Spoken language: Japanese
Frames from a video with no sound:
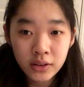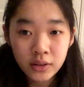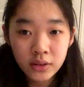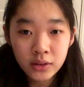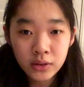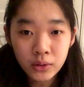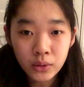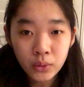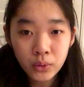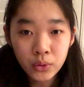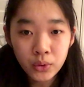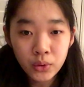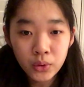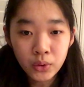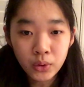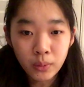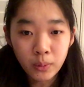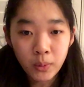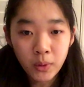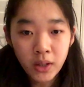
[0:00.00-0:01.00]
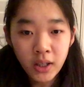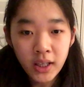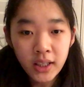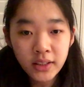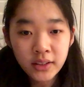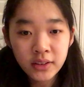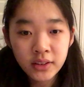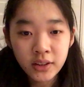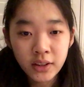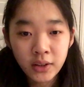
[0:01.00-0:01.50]
そういうのも
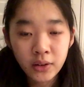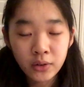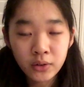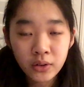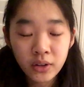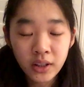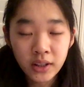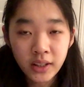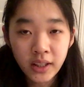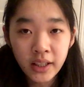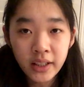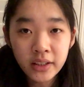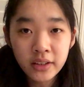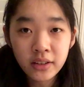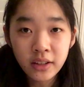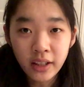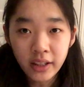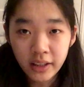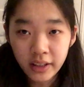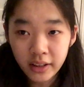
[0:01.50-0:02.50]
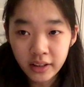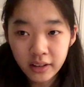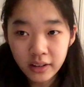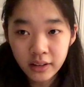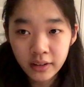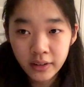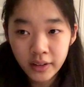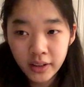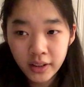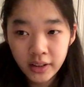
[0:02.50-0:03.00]
返す気力がないくらい
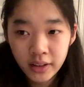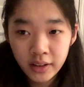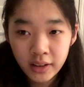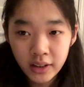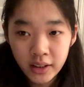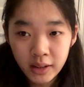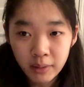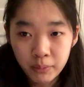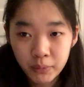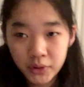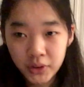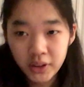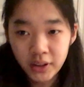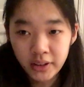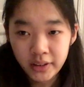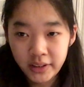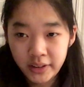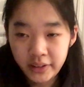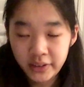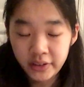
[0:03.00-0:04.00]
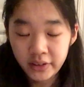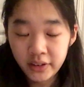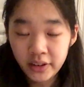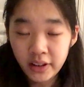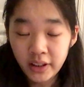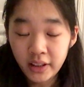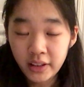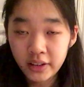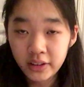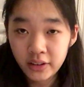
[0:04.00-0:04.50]
気持ちが沈んで
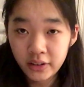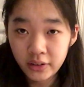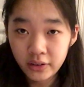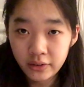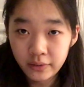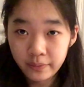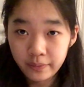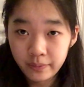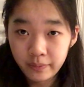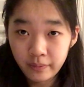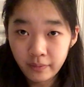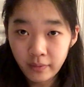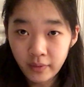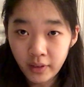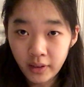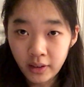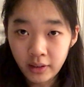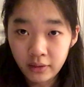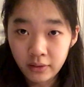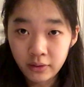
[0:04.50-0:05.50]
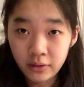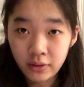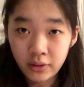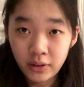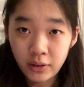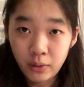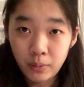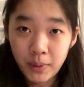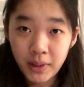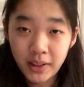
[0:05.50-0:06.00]
たんですよだから本当
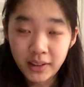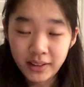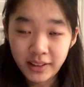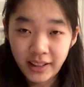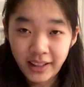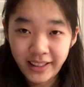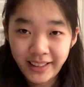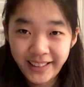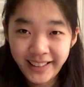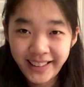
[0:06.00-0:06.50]
にごめんなさい